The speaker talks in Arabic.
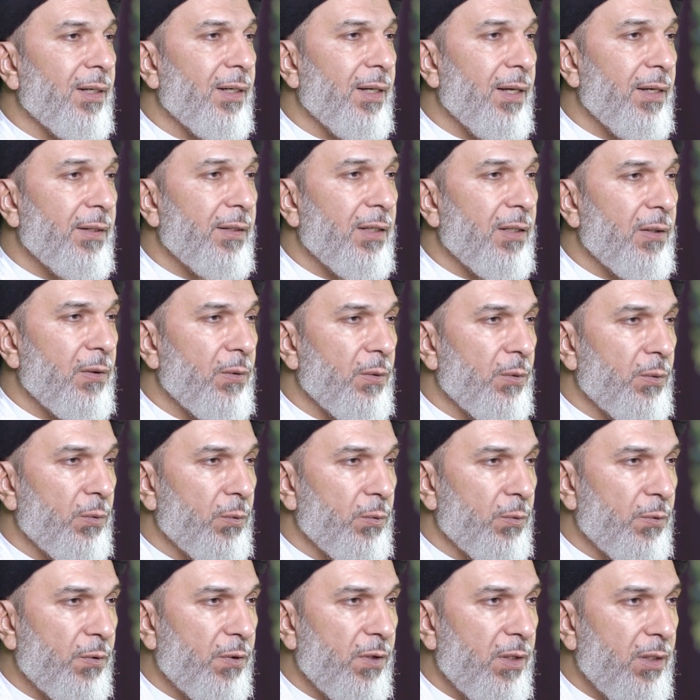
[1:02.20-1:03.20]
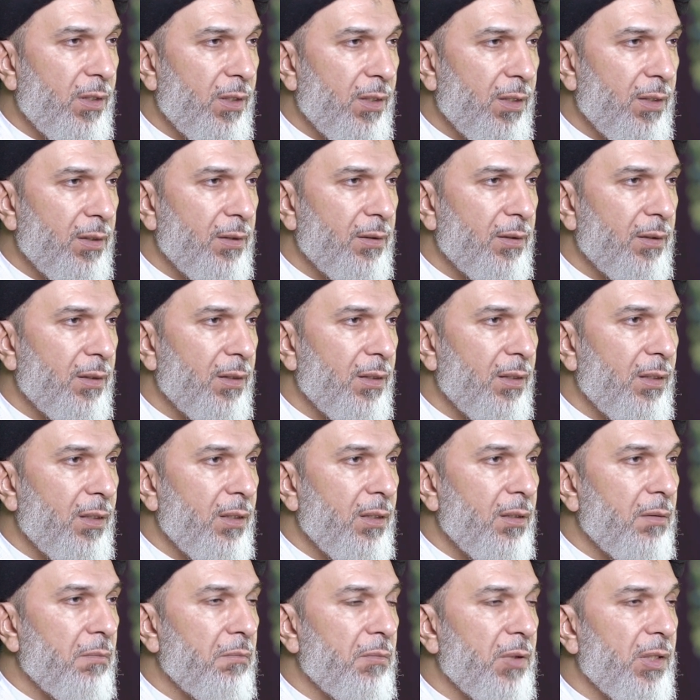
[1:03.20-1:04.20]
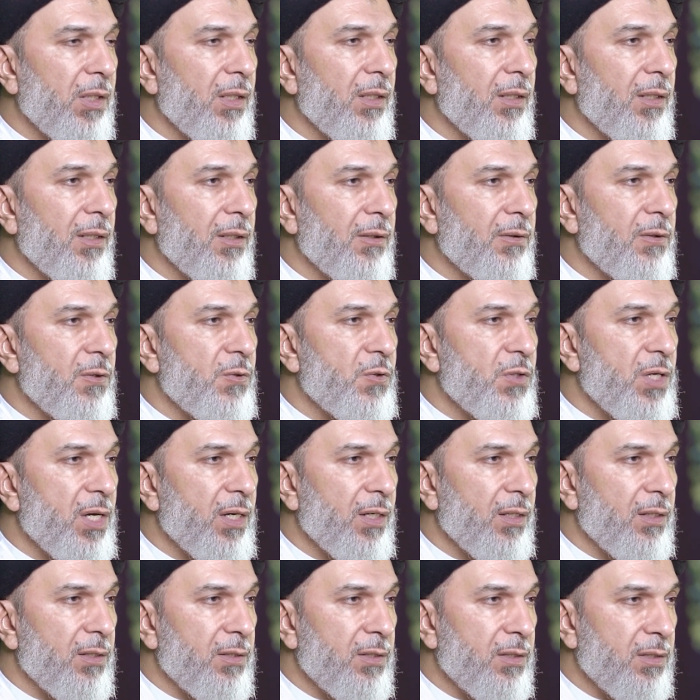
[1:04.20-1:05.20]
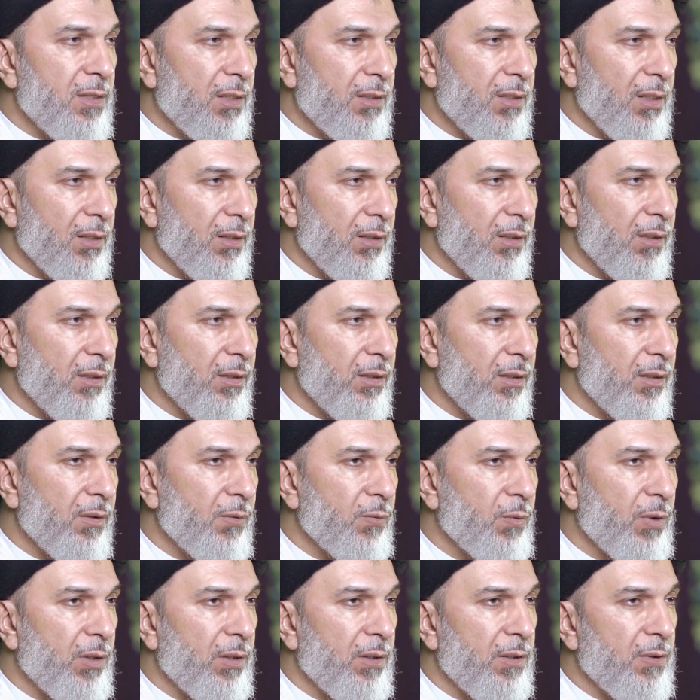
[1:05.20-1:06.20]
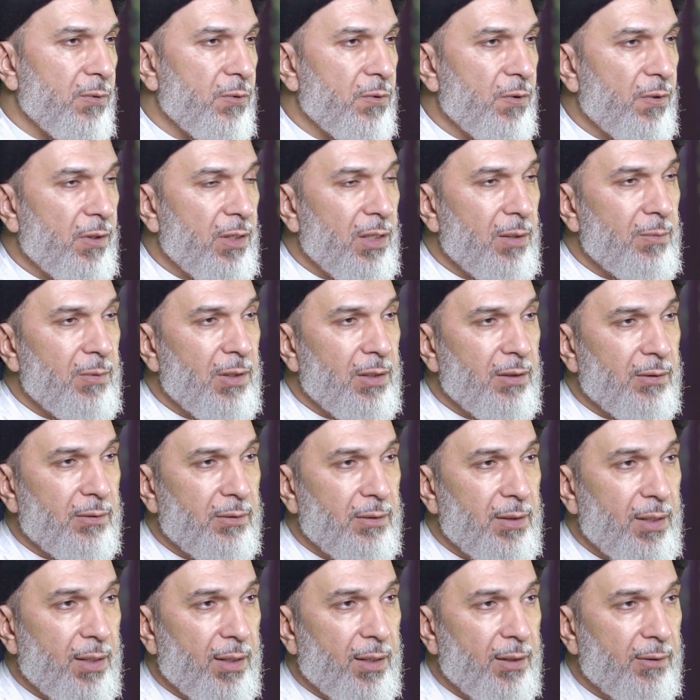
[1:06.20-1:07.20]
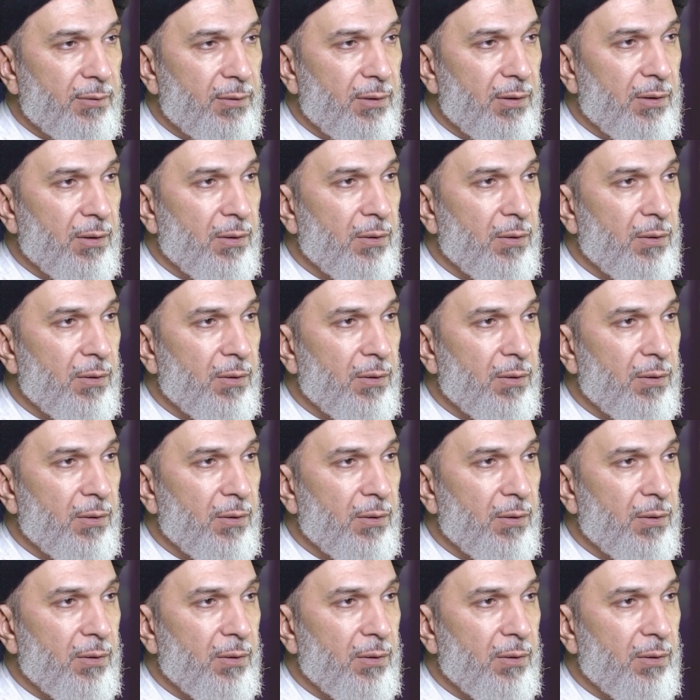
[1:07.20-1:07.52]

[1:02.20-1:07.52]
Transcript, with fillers: الانا الانوثيه من الالتجاء للسكن والانجذاب للدعه